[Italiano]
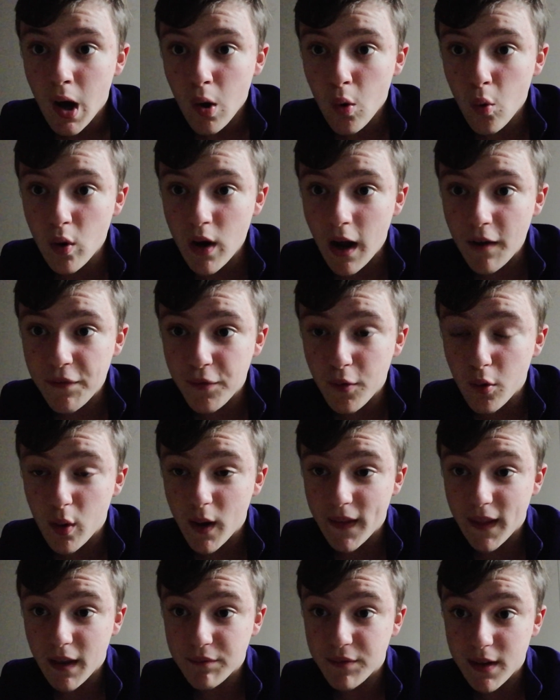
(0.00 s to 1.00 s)
una
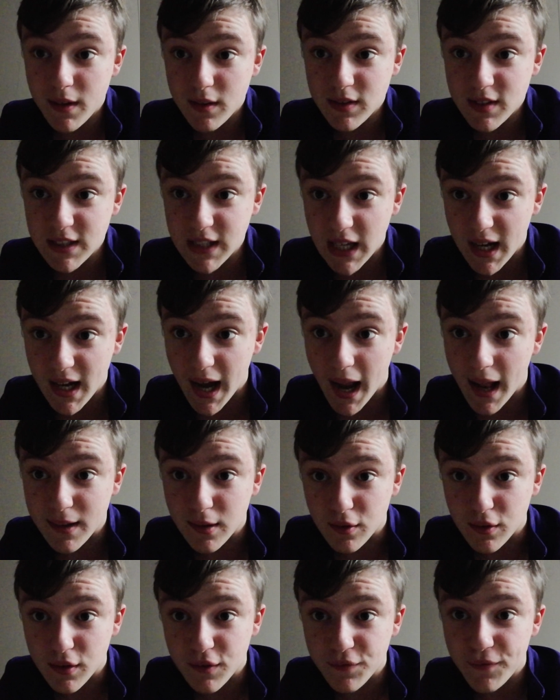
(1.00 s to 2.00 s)
fuga davvero
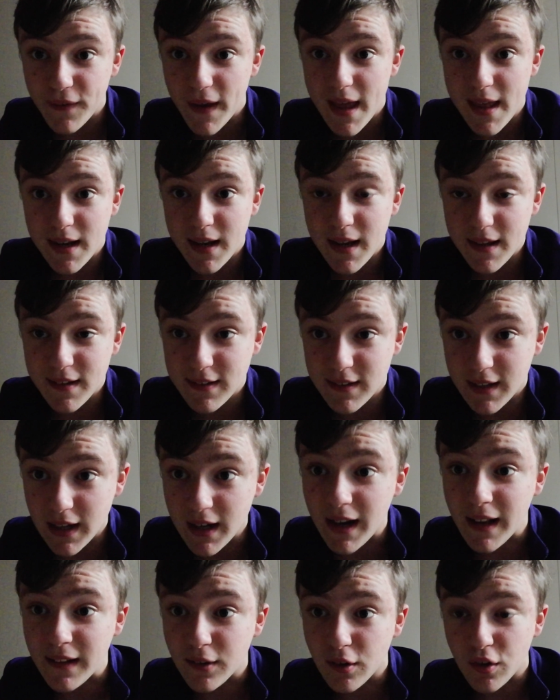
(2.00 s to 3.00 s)
stratosferica
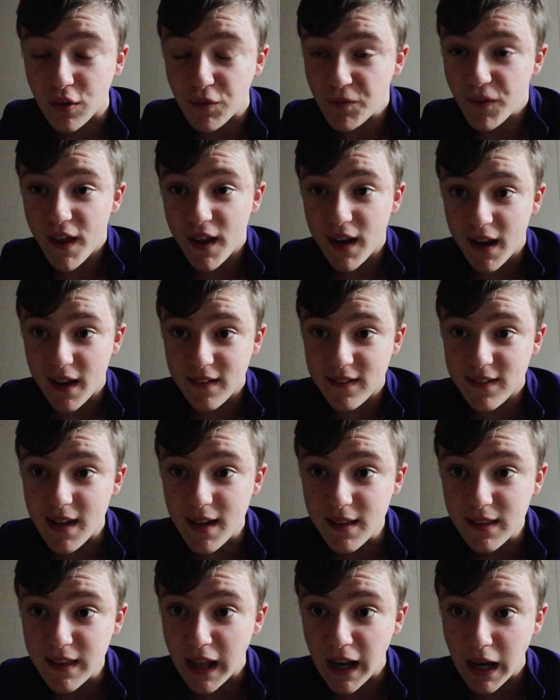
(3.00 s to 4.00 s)
stratosferica
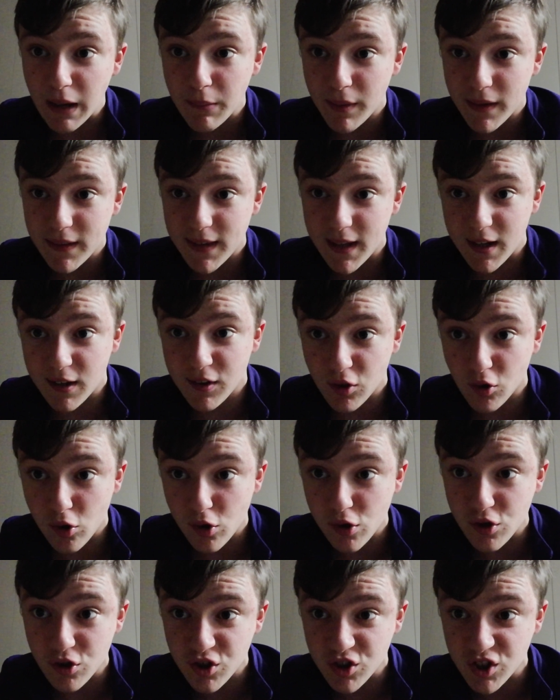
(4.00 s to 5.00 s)
sin dalla mattina sono
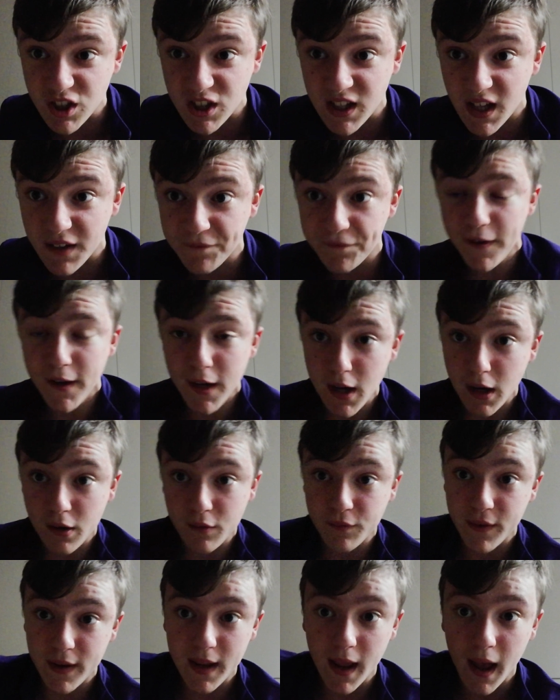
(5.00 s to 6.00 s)
riusciti a venire
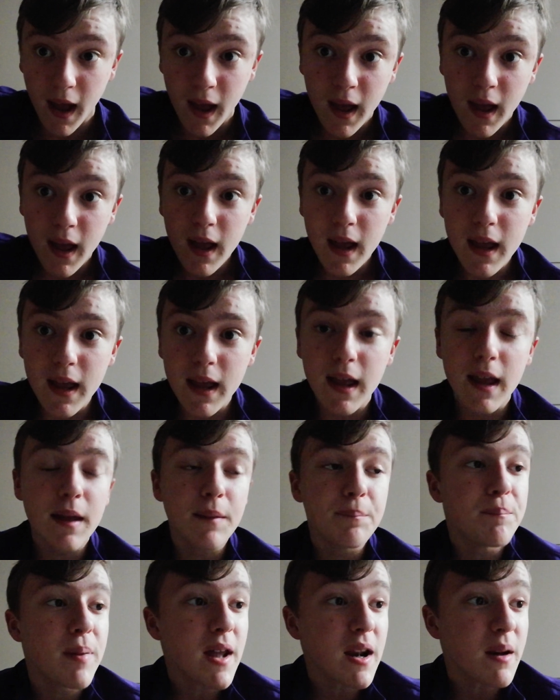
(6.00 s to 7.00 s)
via
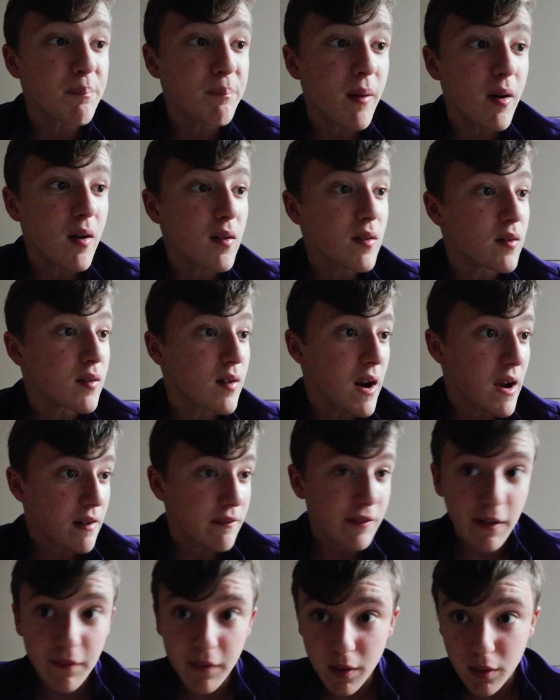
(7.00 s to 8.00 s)
e per poco non non
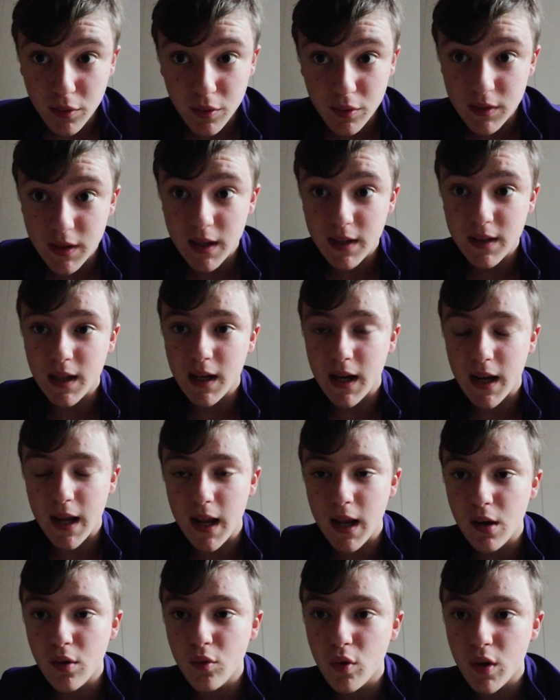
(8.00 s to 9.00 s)
arrivavano tutte e tre
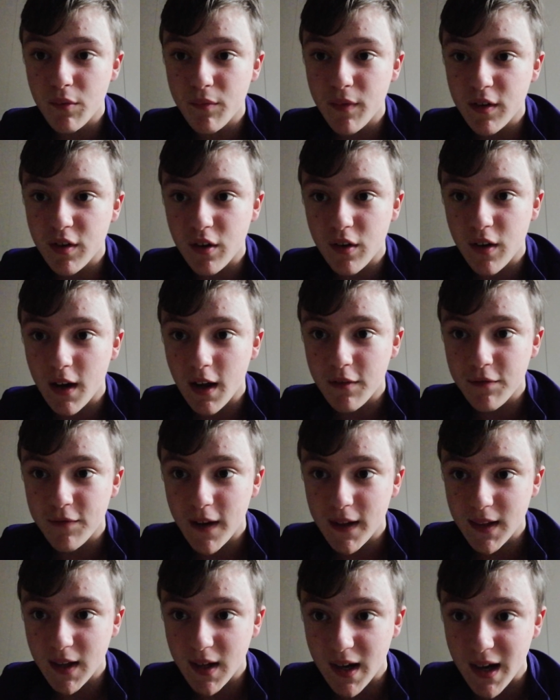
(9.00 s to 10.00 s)
e lui invece ce l'ha
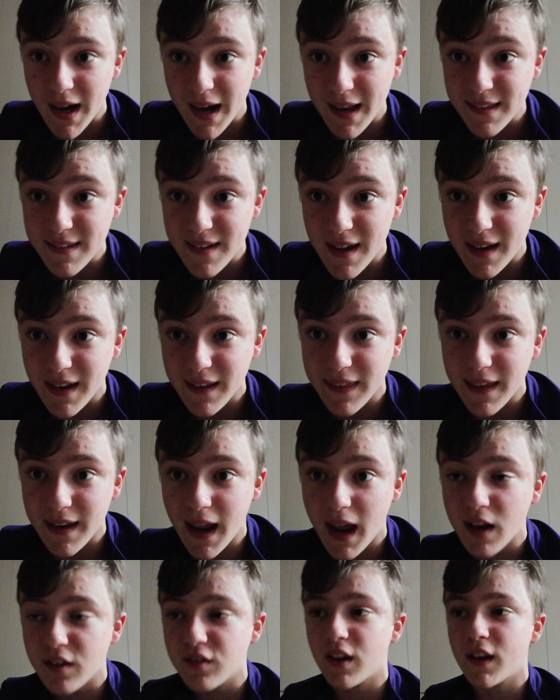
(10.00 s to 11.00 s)
fatta, grazie alla
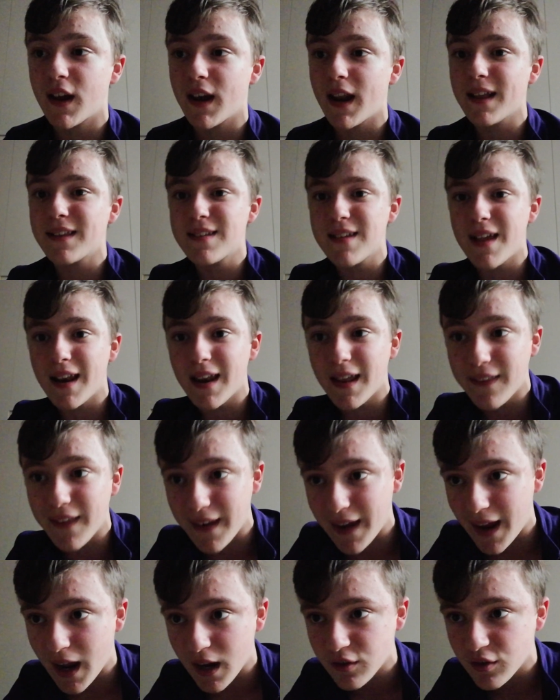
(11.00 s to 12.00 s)
tenacia, grazie alla
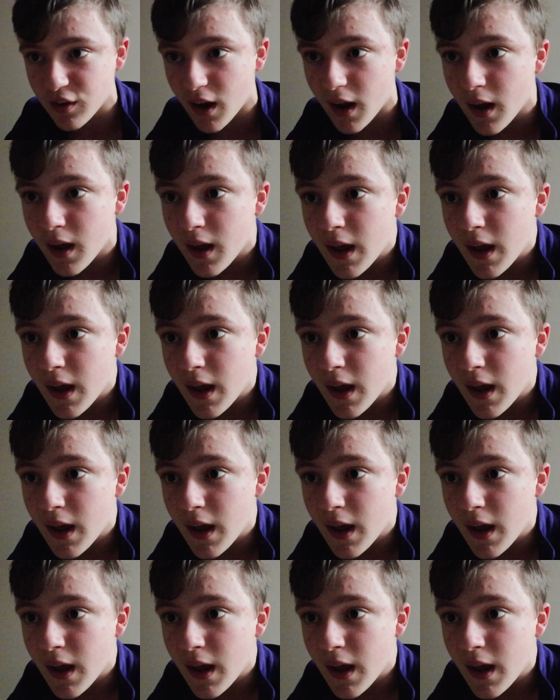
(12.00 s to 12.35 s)
tenacia.